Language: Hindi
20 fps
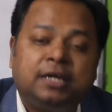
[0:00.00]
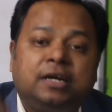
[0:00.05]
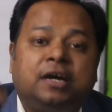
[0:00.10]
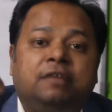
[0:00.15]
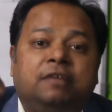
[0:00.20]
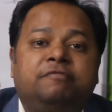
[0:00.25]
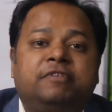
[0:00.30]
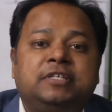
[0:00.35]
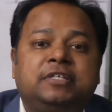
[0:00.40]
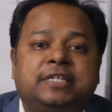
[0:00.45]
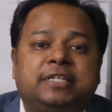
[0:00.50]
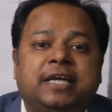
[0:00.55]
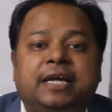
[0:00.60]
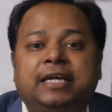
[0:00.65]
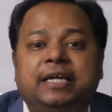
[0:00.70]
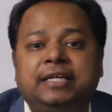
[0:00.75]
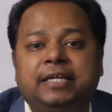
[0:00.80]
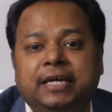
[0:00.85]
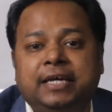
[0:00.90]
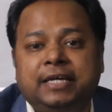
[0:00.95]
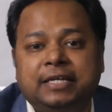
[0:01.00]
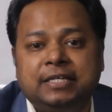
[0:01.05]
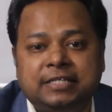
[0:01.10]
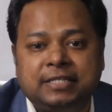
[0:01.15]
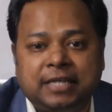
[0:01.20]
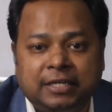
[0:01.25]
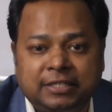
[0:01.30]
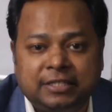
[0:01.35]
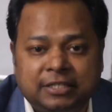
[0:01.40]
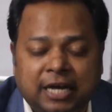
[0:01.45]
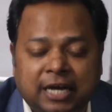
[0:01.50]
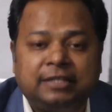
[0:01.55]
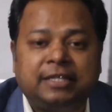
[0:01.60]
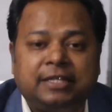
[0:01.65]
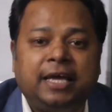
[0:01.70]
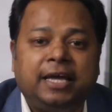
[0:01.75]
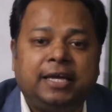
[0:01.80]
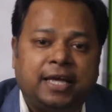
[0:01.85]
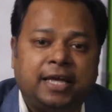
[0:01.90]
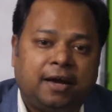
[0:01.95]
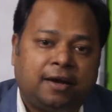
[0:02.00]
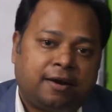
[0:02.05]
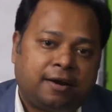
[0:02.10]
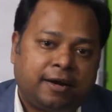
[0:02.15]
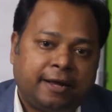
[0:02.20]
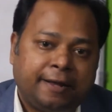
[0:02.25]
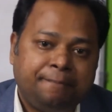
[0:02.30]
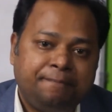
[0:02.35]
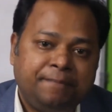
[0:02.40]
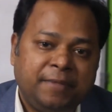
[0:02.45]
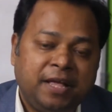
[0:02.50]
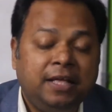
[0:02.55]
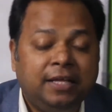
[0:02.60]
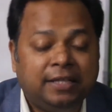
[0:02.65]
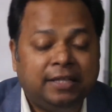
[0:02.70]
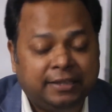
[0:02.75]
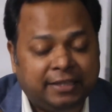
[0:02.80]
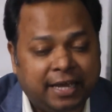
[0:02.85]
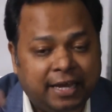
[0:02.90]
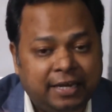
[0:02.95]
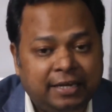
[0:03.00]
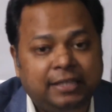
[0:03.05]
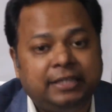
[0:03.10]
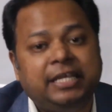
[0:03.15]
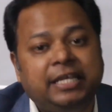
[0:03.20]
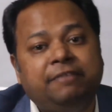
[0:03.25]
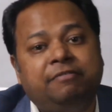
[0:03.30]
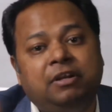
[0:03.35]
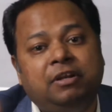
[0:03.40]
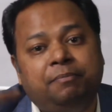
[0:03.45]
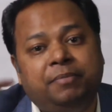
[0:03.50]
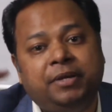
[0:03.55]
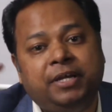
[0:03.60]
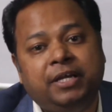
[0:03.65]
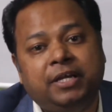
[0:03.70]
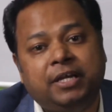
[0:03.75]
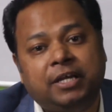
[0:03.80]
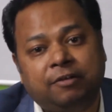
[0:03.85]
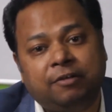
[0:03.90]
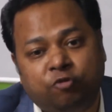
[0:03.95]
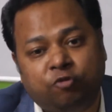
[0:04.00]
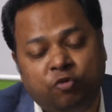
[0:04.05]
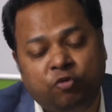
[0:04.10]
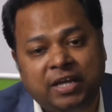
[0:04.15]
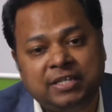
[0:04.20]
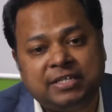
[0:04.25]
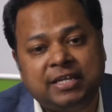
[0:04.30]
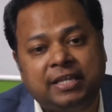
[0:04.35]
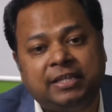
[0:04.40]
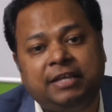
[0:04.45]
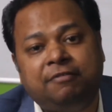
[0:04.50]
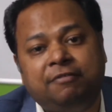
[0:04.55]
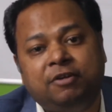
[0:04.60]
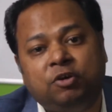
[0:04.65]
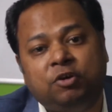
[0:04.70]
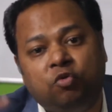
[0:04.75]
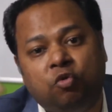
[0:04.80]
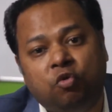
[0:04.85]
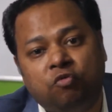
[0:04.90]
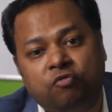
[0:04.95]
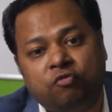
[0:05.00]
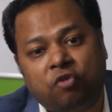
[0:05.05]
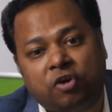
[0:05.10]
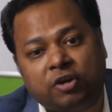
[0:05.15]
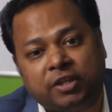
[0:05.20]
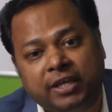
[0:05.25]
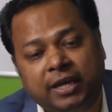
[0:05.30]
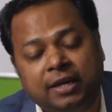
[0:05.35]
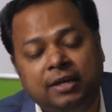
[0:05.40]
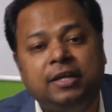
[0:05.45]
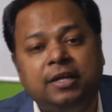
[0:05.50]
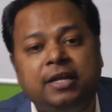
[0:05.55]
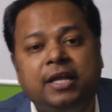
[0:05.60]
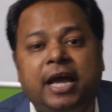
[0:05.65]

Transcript: कन्विंस्ड है कि ये इंसान जानता है क्या कर रहा है देन दे विल बी इन्फ्लुएंस एंड दे विल गो फॉर देयर